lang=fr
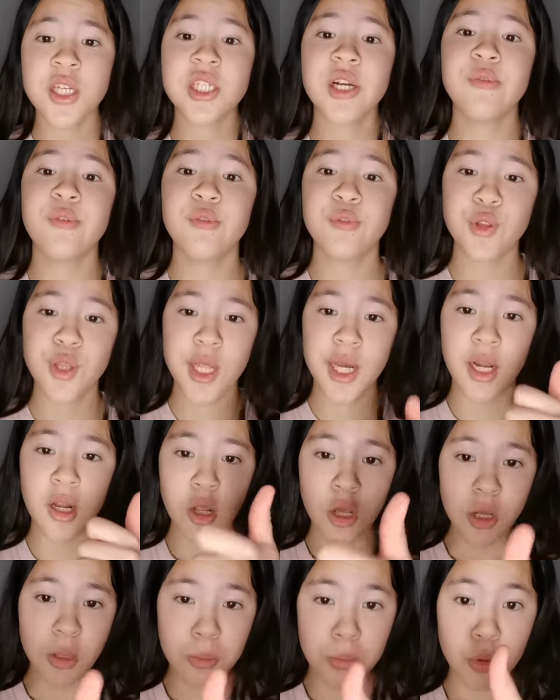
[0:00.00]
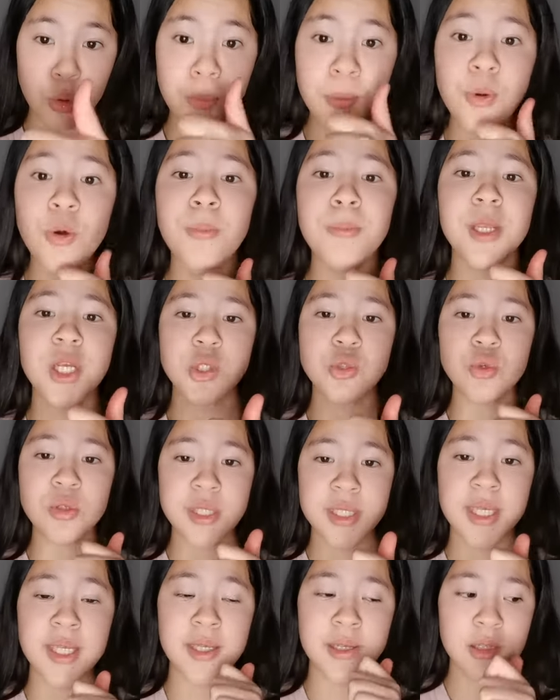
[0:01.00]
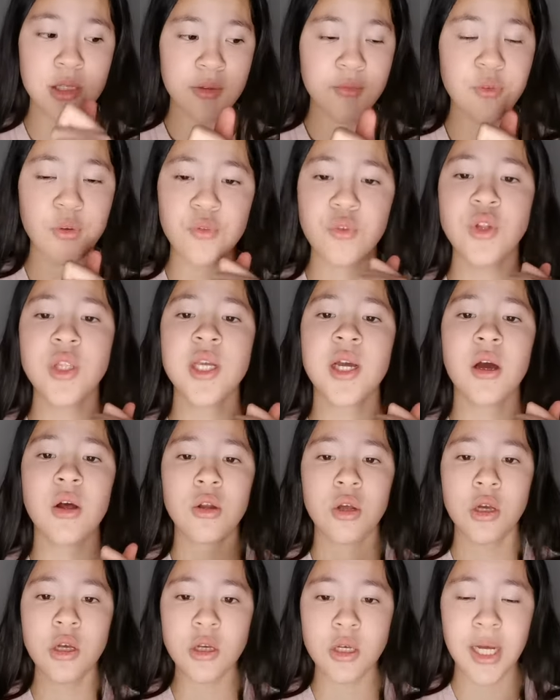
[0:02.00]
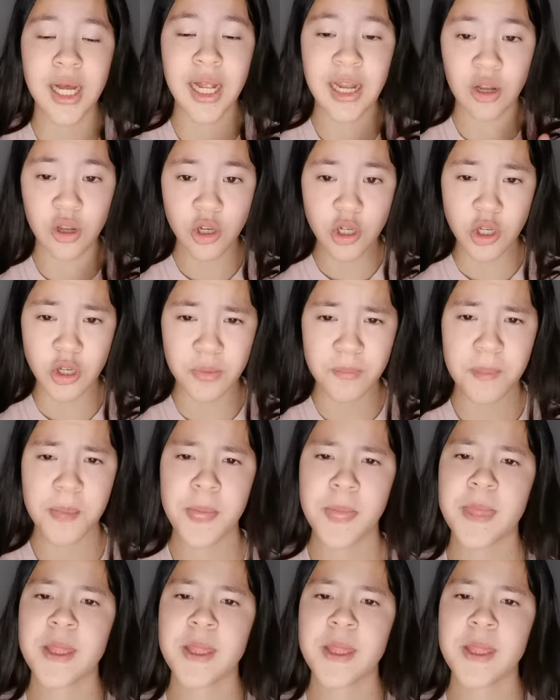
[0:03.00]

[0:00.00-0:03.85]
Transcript: Déjà vous venez à l'heure. Le premier jour, c'est il faut venir à l'heure, à l'heure.